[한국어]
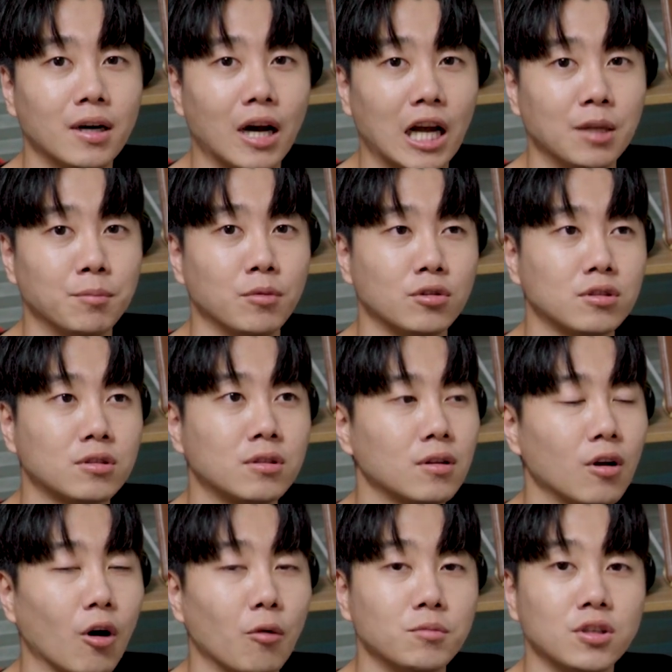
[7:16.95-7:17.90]
아니면
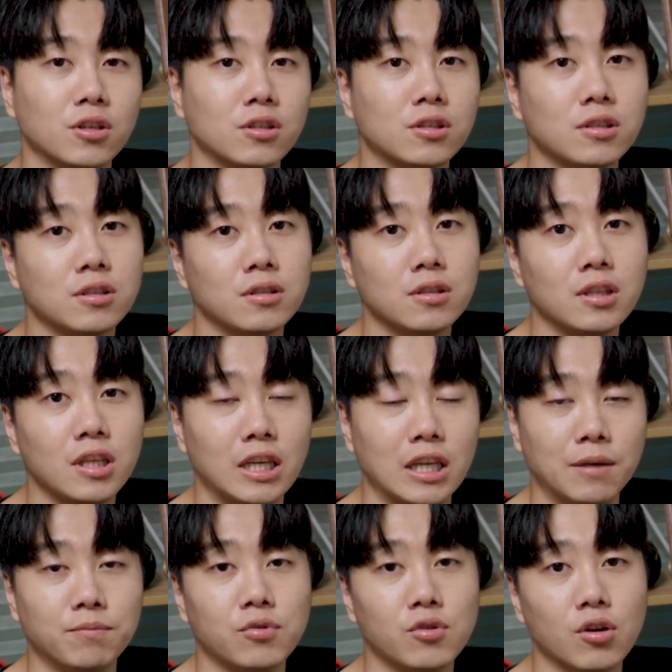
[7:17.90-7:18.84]
엄청 큰
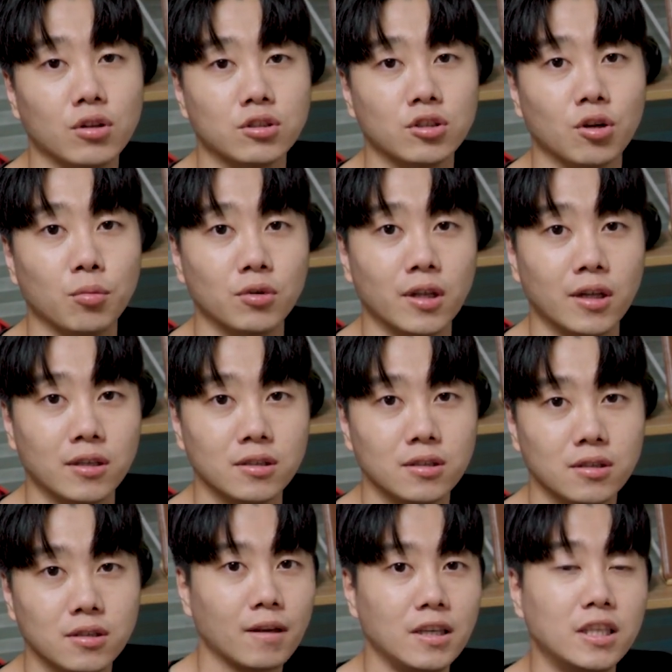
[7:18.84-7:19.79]
인플루언서보다는